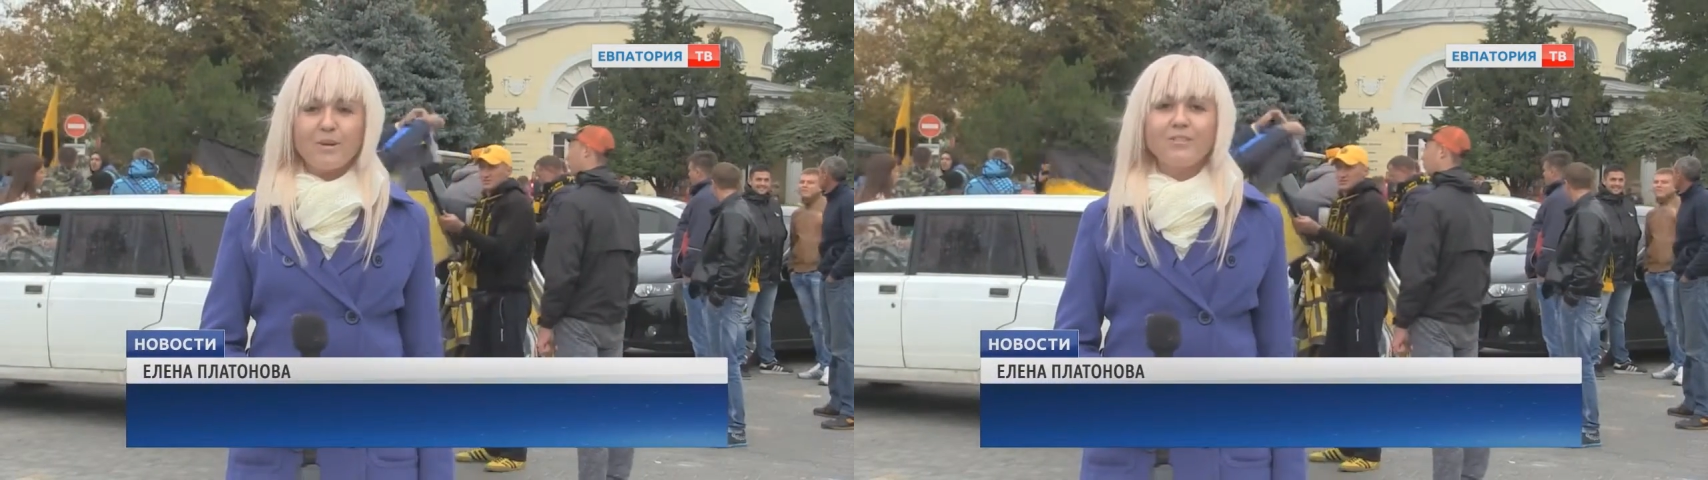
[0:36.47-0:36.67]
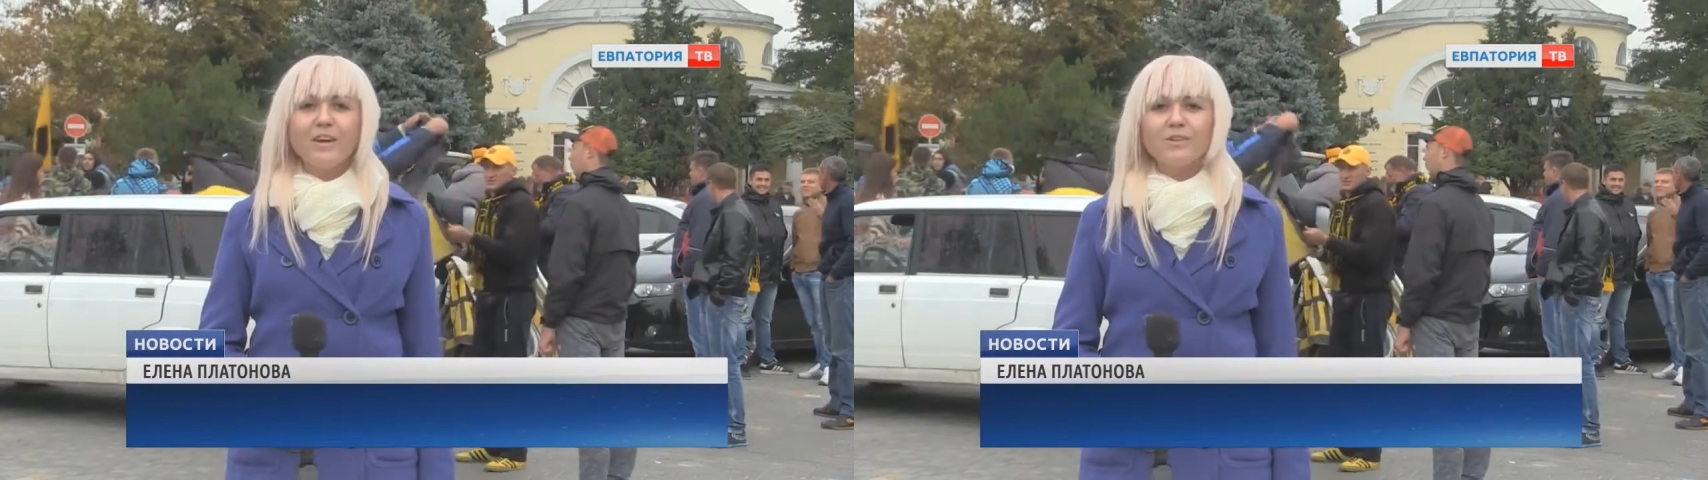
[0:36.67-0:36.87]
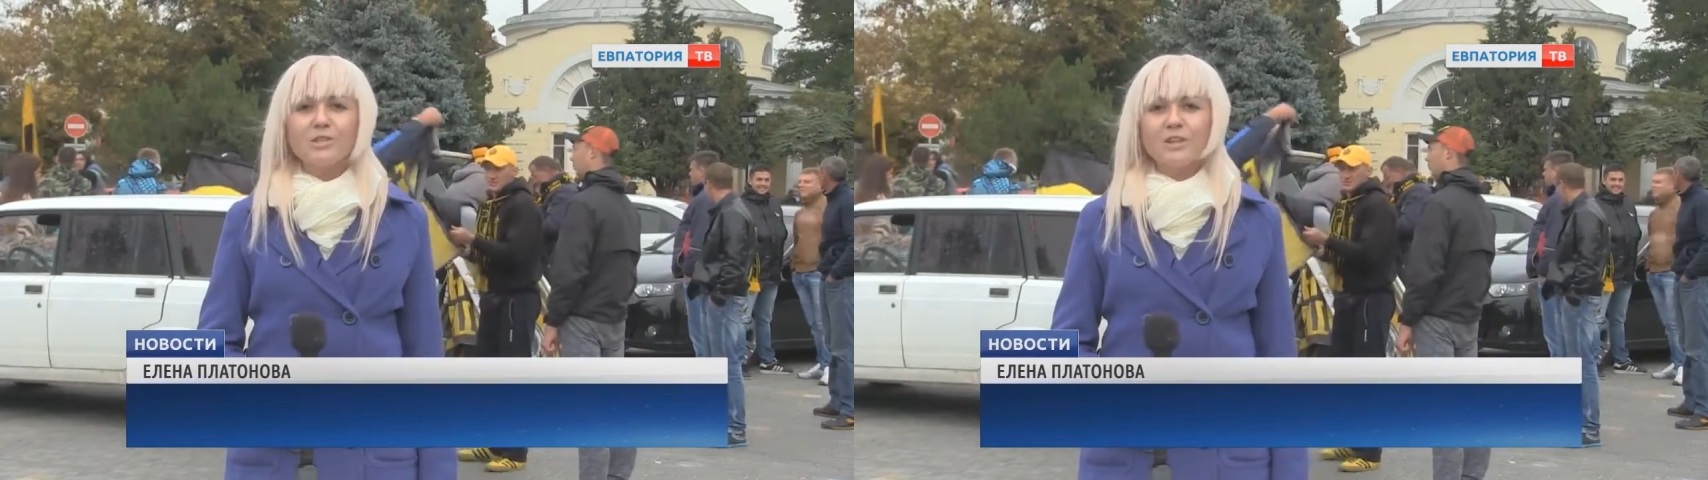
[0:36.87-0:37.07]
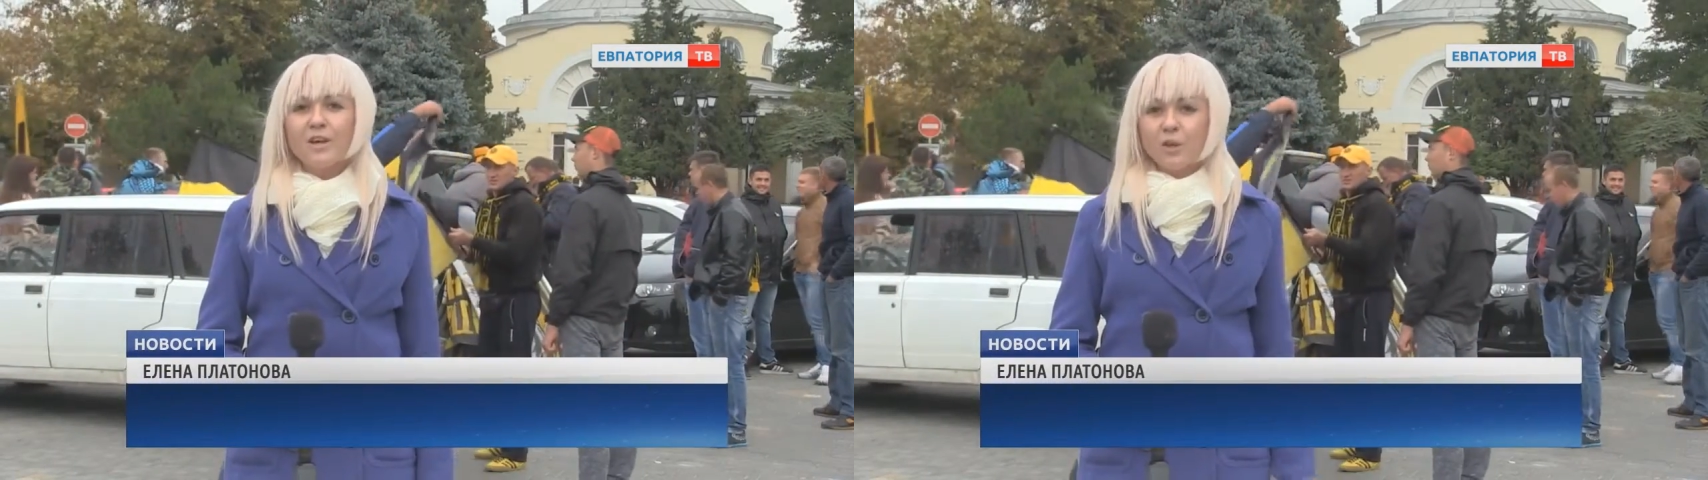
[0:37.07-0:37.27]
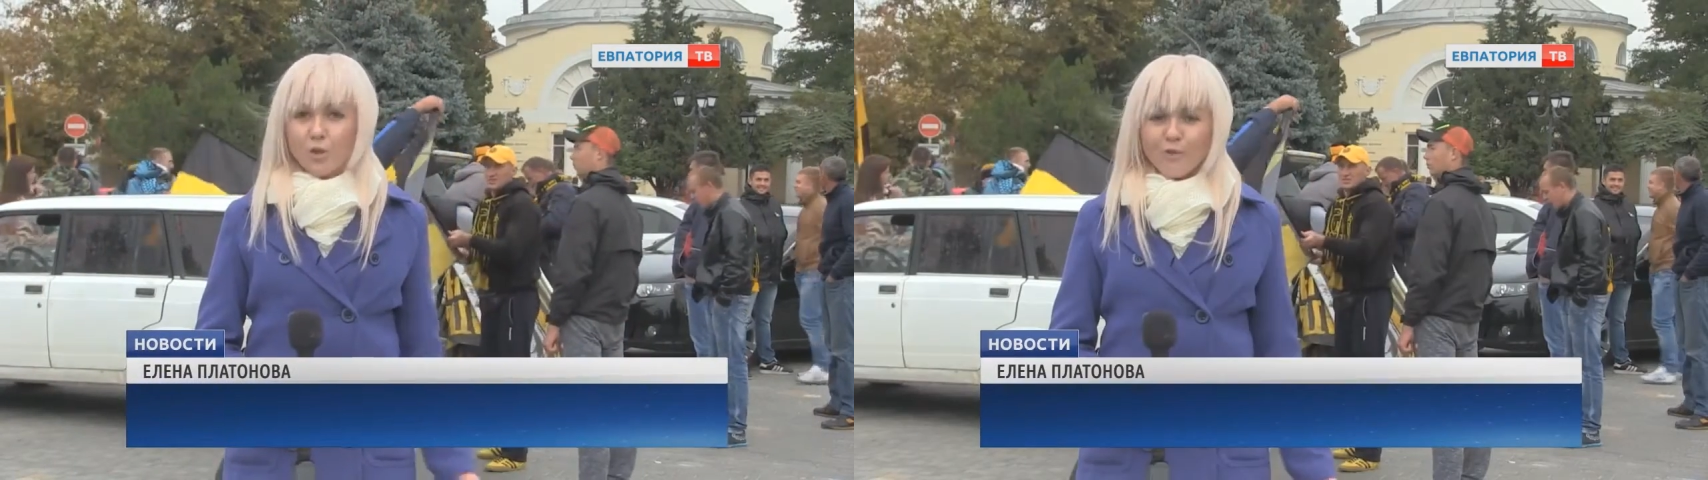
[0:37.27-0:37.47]
появляются
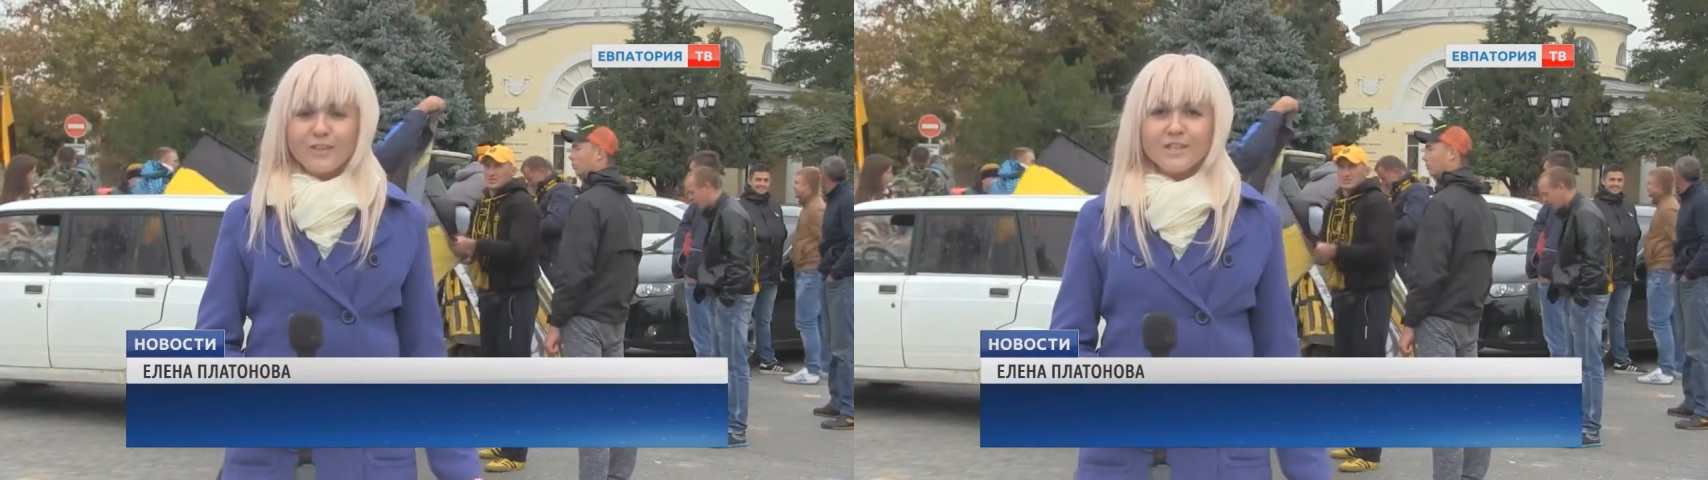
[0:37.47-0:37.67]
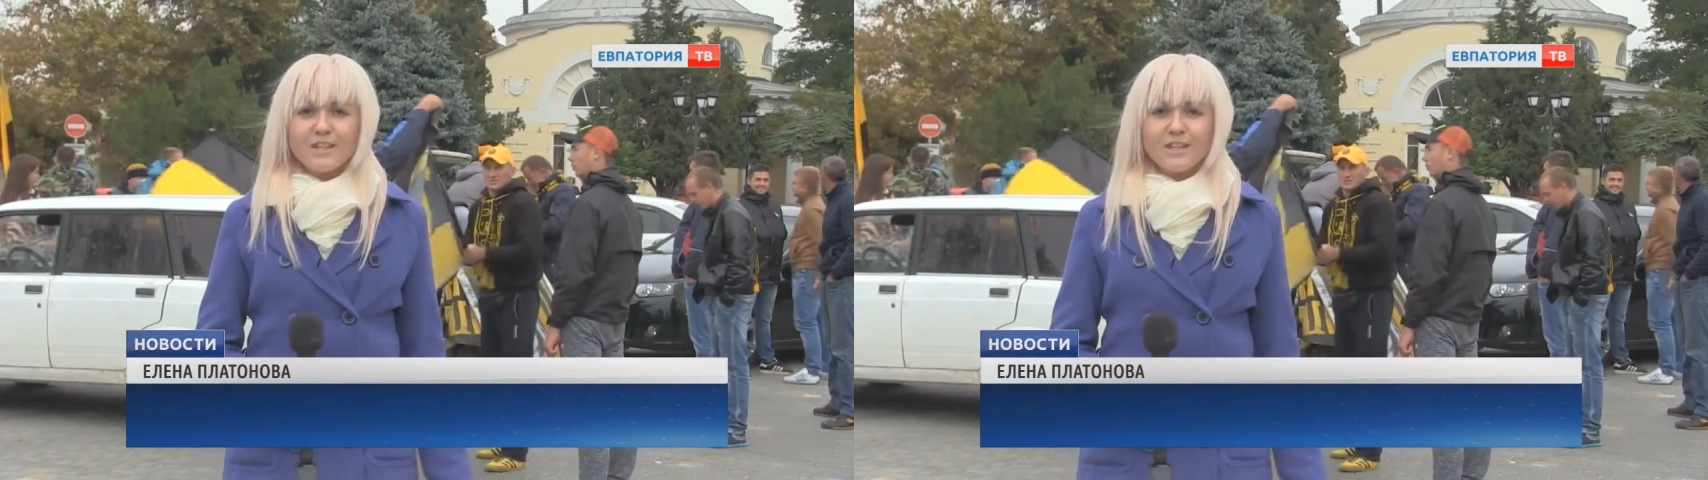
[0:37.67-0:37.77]
новые